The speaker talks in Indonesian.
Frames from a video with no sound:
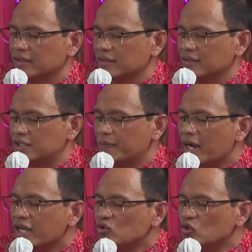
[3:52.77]

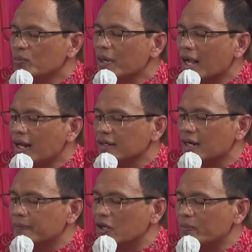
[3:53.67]
sebagai suatu bekal
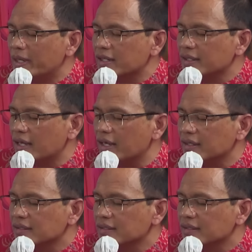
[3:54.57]
dalam kehidupan kita.